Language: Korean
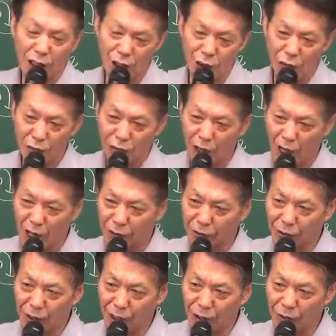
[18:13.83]

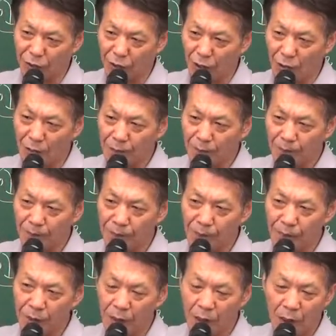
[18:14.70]
이중계약서 작성
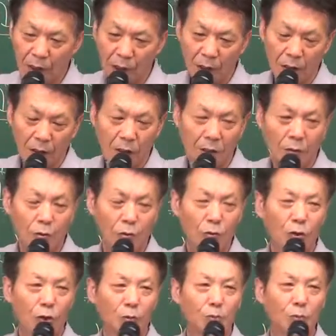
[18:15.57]

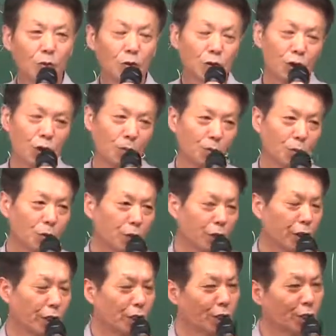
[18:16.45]
그거 임 d 치
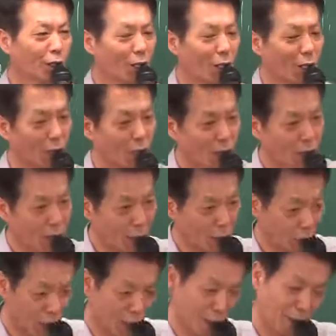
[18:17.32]
임dum치 그게
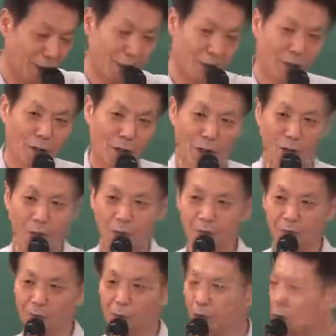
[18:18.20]
기억나셔야 돼요.
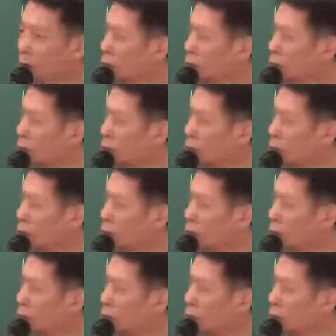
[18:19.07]
그